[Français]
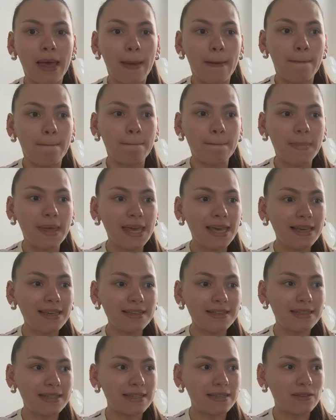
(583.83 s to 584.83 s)
Mais
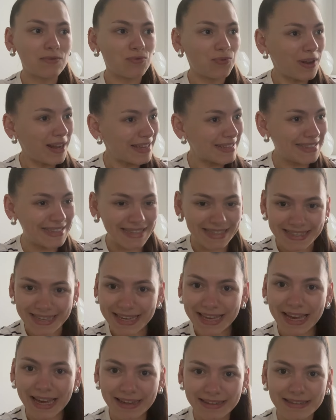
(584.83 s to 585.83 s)
voilà,
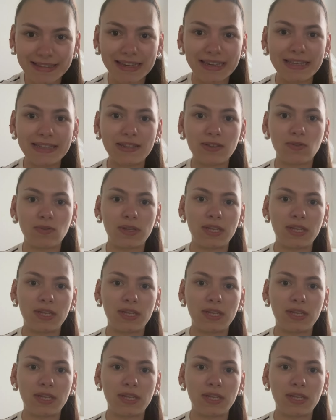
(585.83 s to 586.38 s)
c'était intéressant